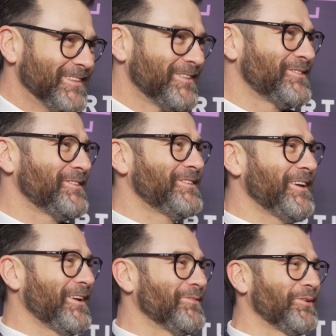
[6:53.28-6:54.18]
co się
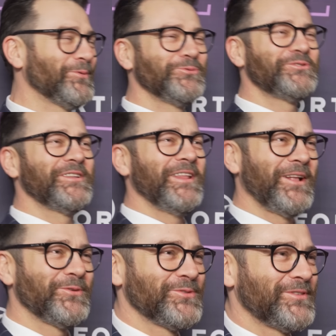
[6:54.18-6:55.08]
dzieje, w ogóle mój
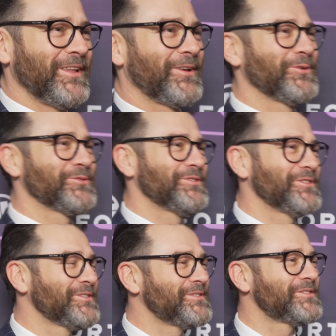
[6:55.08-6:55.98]
scenariusz z najgorszy
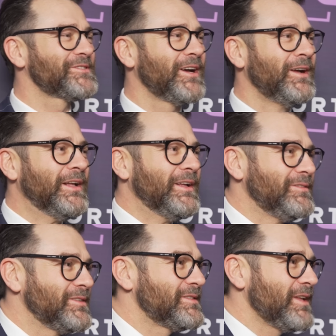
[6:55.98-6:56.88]
się ziszcza,
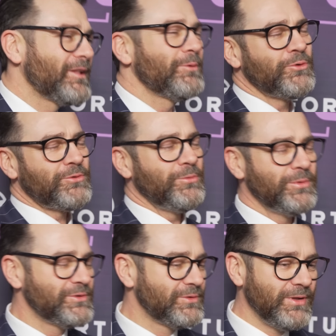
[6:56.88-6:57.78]
więc nie, no mogło
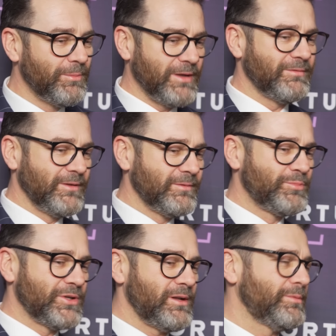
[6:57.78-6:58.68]
być, naprawdę
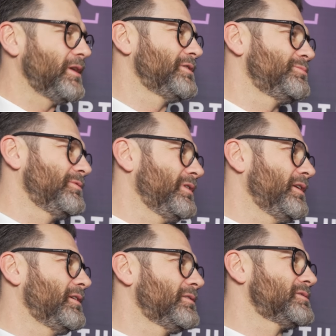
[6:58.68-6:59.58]
przerabialiśmy
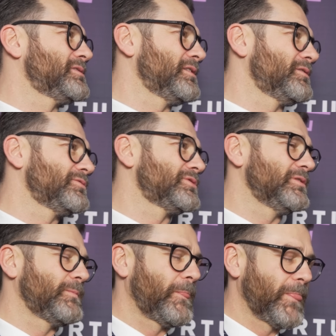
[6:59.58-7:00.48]
wiele scenariuszy,
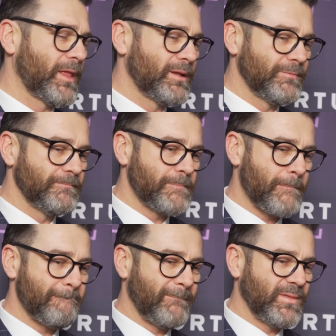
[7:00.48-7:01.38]
mm,
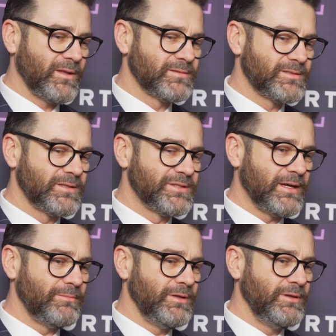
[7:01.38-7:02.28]
z
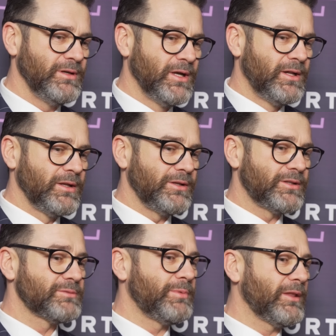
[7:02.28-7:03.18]
sędziami i
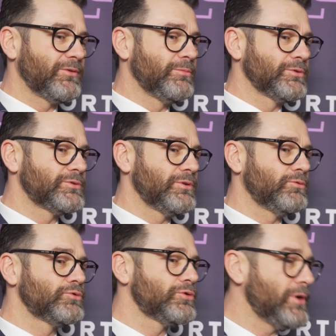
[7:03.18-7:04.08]
też bardzo mocno
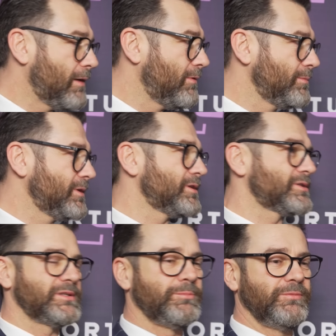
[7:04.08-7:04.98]
uczulałem i
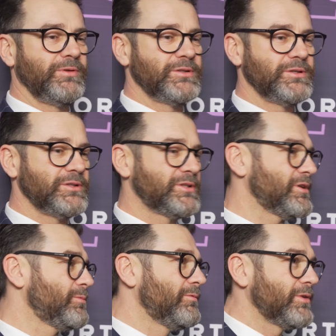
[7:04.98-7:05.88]
też powiedzieć i
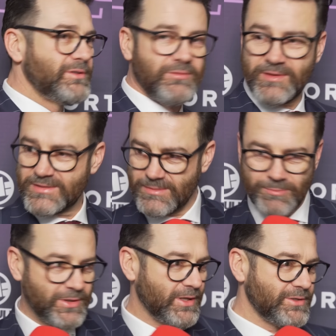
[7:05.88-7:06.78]
chciałbym właśnie Was
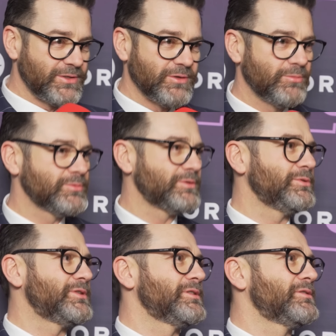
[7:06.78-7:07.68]
zapytać i chciałbym,
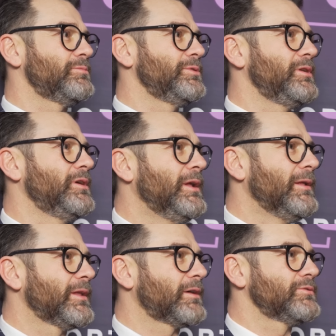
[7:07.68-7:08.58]
żebyście zrobili
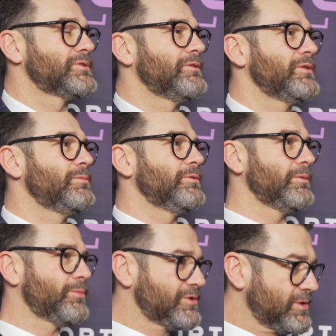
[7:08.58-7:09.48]
taką sondę, bo
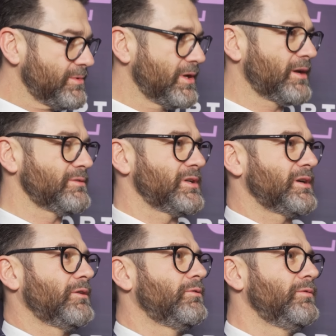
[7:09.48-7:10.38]
niepotrzebnie jakaś
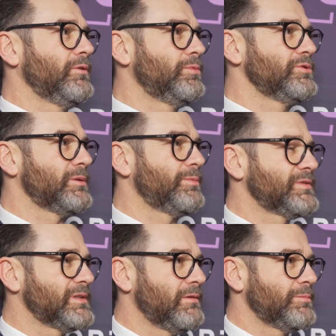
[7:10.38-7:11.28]
taka gównoburza
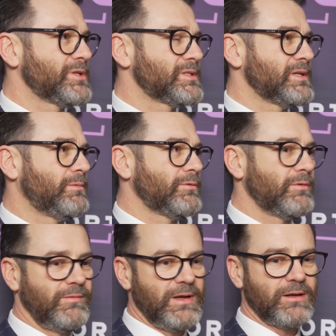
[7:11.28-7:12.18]
powstała przed samą
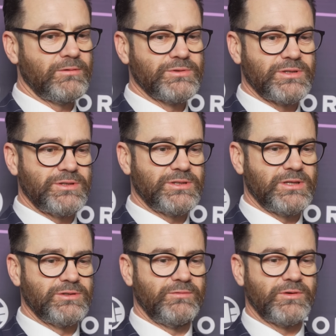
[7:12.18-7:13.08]
tą walką, że ci
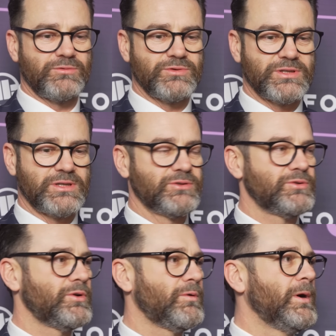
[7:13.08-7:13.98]
sędziowie, którzy
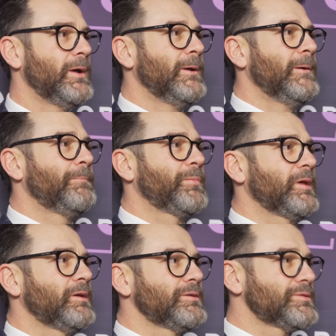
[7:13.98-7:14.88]
sędziują mm,
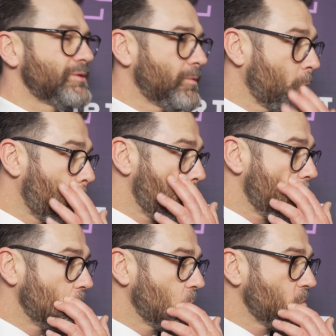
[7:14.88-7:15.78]
e, są
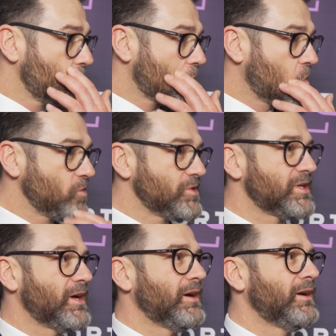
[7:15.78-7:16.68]
e, no, nie do
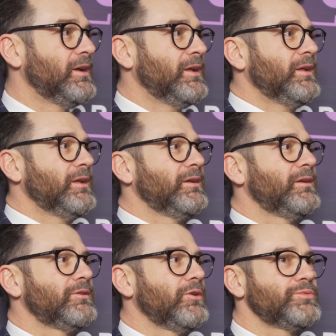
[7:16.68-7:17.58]
końca
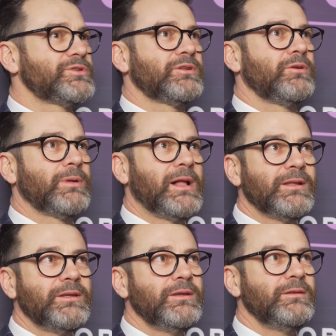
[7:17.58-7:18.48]
E, dobrze
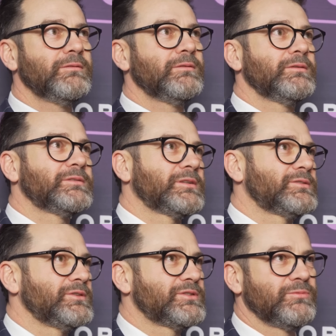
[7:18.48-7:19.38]
dobrani, e, za
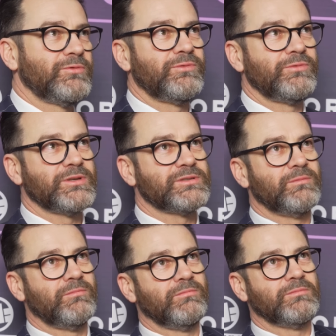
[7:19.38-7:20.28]
co jestem,
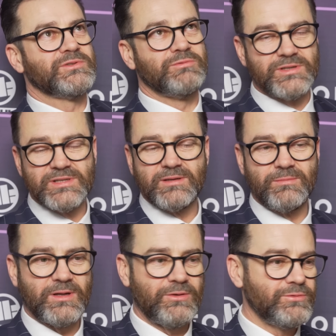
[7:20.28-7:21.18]
jestem zły za,
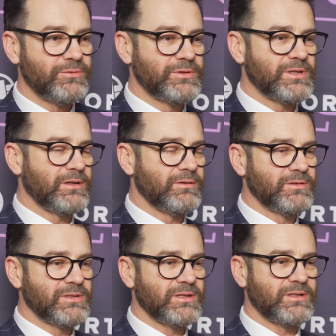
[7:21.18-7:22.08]
Mariusz,
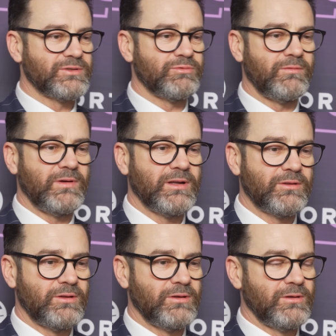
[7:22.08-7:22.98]
za, za te słowa
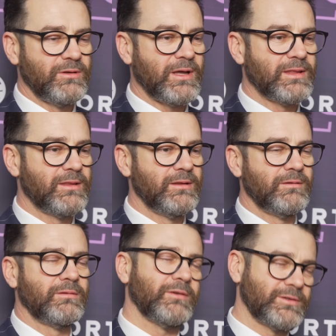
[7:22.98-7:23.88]
e, ad,
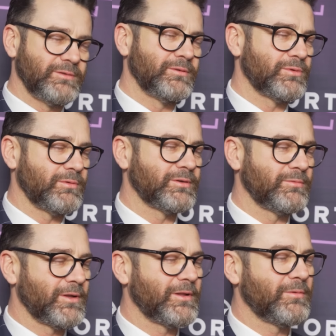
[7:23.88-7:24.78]
właśnie, nie,
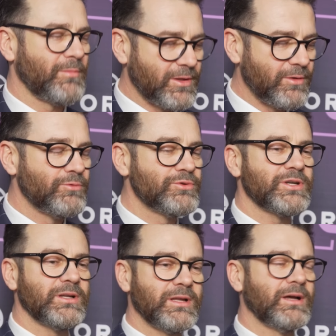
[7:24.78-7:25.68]
przepraszam, nie,
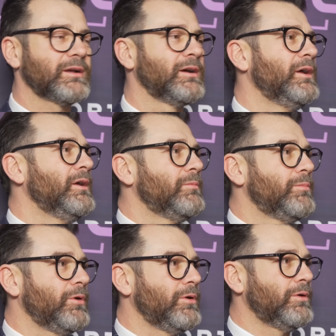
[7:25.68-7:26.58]
Mateusza, tak,
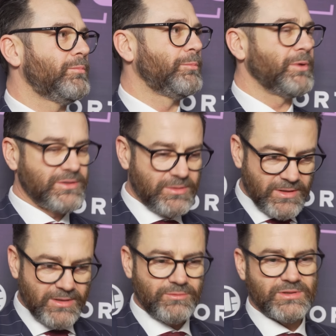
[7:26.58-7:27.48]
bo po pierwsze
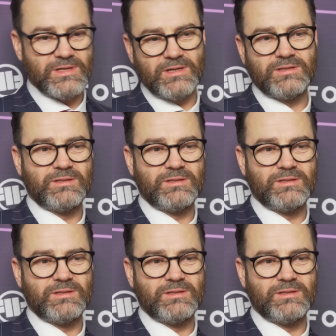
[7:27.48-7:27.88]
Mateusz zna